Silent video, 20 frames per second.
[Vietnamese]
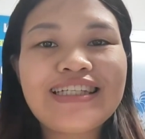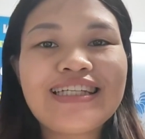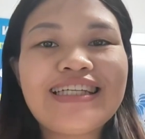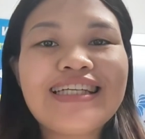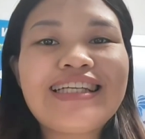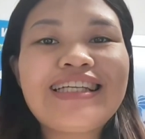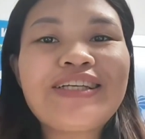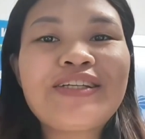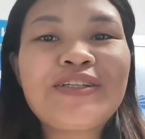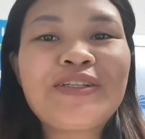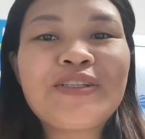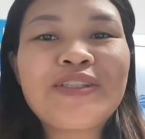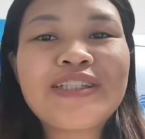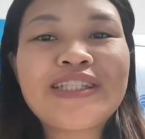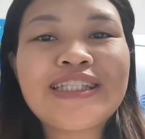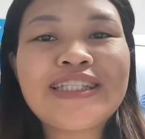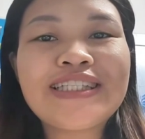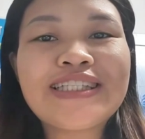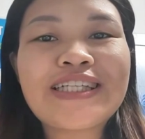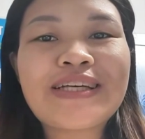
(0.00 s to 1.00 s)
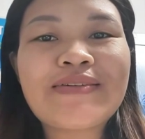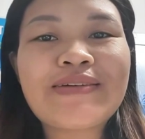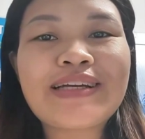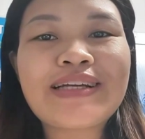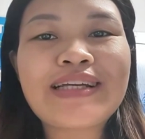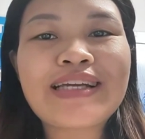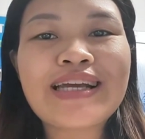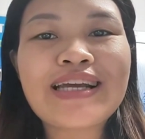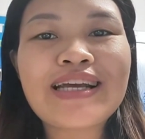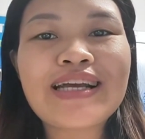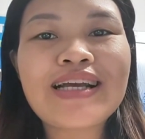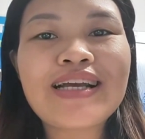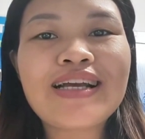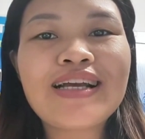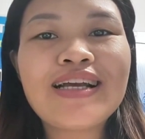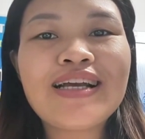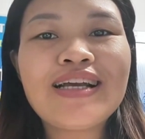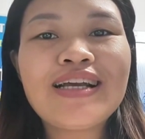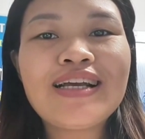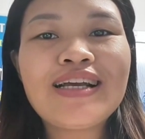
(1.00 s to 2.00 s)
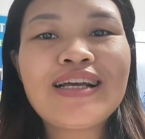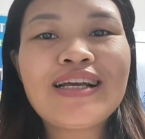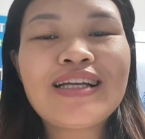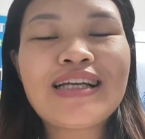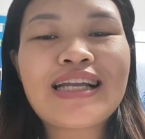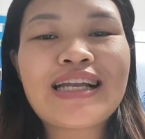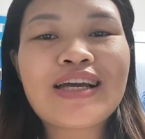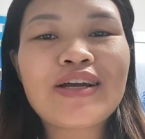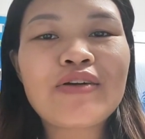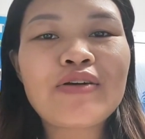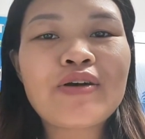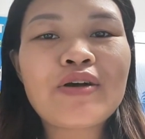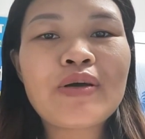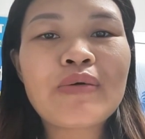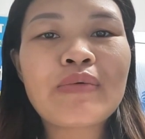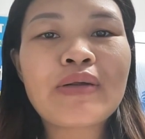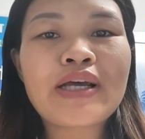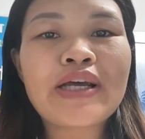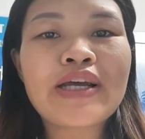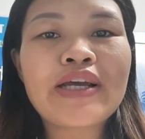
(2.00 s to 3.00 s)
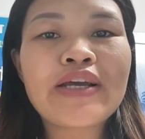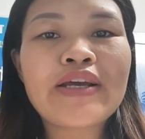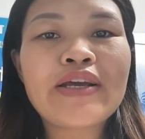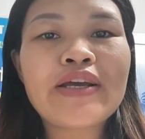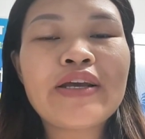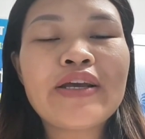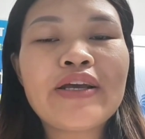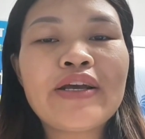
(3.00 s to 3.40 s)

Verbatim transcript: Hello, xin chào cả nhà. Lại là cô Hồng đây.